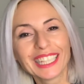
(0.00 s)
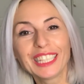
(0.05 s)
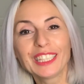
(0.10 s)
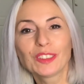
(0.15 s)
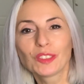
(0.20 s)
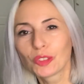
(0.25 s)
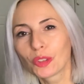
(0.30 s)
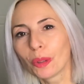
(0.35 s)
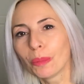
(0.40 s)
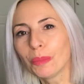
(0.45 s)

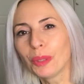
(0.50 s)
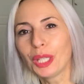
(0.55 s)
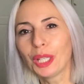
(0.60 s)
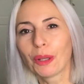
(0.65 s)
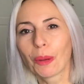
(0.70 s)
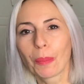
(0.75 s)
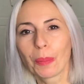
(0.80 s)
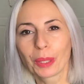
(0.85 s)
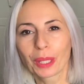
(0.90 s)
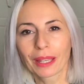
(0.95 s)
il
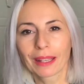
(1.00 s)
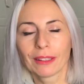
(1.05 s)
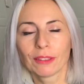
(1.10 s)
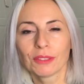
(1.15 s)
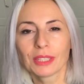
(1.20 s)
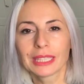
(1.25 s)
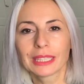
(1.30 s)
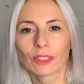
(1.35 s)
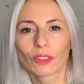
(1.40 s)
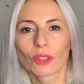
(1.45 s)
tomino perché l'ho
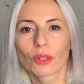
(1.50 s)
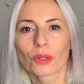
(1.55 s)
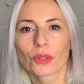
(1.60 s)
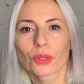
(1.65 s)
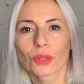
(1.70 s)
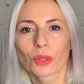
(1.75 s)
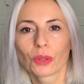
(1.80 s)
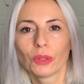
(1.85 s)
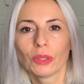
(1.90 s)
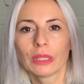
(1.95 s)
visto nello
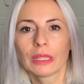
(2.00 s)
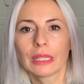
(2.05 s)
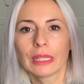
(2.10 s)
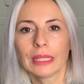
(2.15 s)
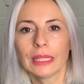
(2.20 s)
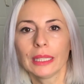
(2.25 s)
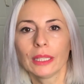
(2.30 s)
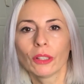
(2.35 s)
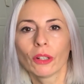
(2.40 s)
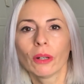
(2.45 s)

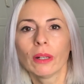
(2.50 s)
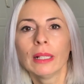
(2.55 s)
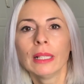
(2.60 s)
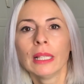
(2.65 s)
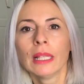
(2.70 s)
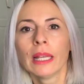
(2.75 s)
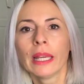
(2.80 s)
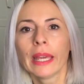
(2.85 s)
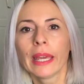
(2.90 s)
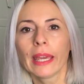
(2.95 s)
scontrino
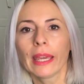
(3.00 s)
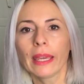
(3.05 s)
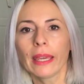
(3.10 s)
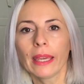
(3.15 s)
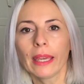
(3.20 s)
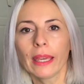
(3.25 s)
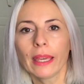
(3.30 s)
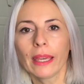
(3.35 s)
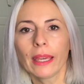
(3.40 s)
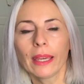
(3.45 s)

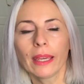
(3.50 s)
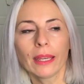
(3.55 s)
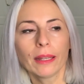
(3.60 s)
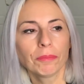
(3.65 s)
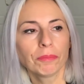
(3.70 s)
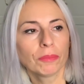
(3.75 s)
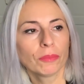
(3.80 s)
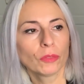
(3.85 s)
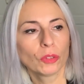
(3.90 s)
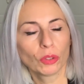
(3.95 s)
e
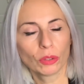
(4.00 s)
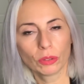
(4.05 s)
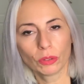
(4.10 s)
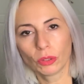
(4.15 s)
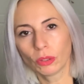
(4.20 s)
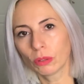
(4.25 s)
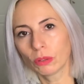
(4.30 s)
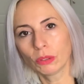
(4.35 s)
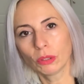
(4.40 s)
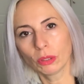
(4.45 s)
mm,
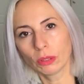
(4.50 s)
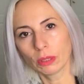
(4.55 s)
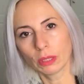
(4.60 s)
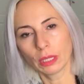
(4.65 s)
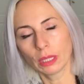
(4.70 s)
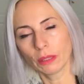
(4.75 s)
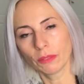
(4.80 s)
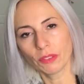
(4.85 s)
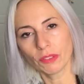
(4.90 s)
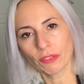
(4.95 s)

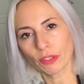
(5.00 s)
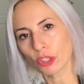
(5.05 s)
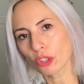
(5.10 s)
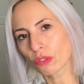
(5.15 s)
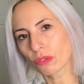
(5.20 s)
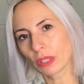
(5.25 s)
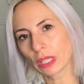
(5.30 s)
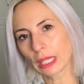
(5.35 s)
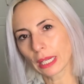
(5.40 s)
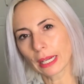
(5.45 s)
non vi faccio
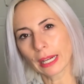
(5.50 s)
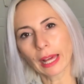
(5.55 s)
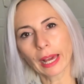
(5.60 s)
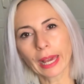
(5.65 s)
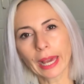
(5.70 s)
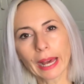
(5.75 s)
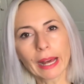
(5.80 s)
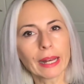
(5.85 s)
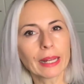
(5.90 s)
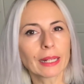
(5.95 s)
vedere la
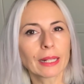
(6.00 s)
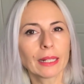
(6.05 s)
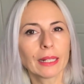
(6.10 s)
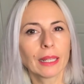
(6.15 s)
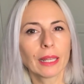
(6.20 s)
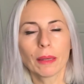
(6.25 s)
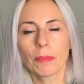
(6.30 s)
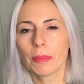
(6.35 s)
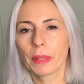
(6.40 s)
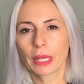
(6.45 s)

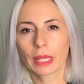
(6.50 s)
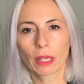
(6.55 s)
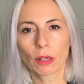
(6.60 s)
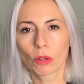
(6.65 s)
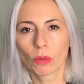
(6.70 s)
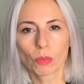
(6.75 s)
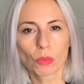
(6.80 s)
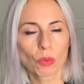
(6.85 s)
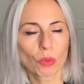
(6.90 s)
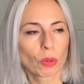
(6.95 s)
carne perché
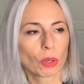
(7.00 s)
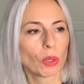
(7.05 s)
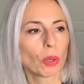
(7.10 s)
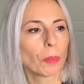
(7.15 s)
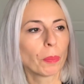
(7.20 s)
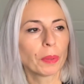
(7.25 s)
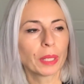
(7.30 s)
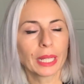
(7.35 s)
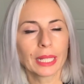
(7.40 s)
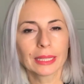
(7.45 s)
comunque l'ho
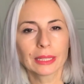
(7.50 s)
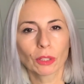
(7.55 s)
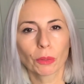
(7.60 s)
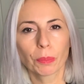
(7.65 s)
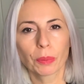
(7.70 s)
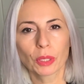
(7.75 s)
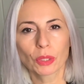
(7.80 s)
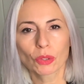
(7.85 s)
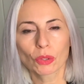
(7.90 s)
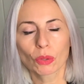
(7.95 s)
presa ho
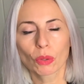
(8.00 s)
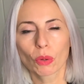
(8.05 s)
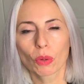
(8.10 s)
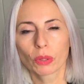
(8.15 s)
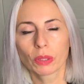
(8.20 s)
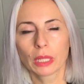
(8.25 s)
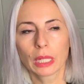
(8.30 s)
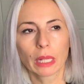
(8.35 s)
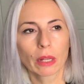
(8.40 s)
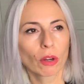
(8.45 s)
preso
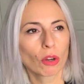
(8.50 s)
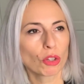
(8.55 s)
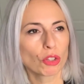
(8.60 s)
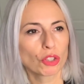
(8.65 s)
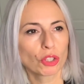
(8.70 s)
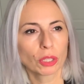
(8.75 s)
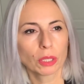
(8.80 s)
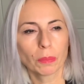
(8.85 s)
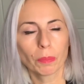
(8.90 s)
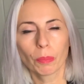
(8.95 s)
delle
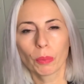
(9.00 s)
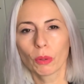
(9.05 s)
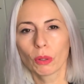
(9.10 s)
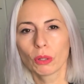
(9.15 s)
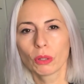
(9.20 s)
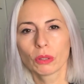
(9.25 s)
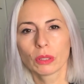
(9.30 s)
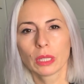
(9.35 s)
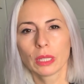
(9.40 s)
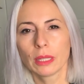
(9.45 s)
cosce di
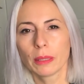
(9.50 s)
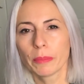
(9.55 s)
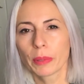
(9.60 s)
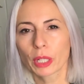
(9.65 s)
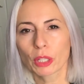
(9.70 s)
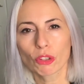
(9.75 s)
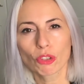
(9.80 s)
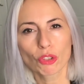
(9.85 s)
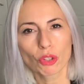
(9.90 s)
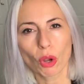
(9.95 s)
pollo delle
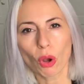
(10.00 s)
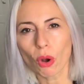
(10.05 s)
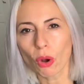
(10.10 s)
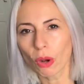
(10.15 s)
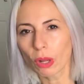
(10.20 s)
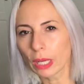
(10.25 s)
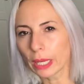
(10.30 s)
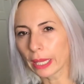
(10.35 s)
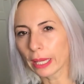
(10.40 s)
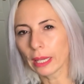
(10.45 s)

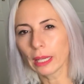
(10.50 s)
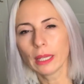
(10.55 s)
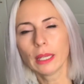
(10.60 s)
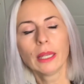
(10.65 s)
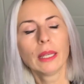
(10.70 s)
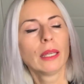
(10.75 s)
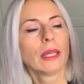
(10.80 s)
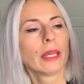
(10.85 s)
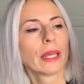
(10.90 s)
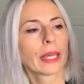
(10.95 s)
bracciole
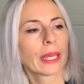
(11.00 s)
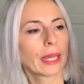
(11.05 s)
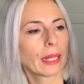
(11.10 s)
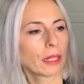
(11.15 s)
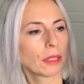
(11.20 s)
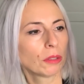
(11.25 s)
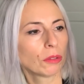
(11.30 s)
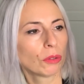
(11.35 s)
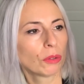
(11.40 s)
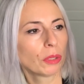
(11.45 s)
che
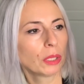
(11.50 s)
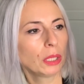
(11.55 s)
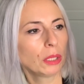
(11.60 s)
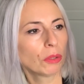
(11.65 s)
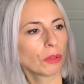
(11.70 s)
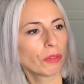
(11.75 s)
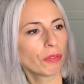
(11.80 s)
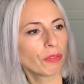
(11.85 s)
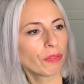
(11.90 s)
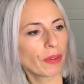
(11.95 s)
erano in
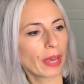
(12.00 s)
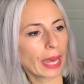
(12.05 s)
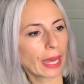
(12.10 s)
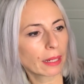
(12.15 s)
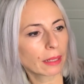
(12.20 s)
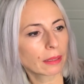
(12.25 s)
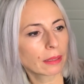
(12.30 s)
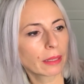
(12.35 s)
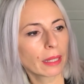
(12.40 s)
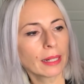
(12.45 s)

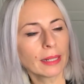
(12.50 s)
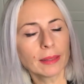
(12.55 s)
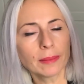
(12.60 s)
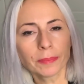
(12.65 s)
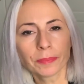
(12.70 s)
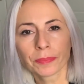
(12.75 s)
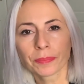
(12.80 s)
offerta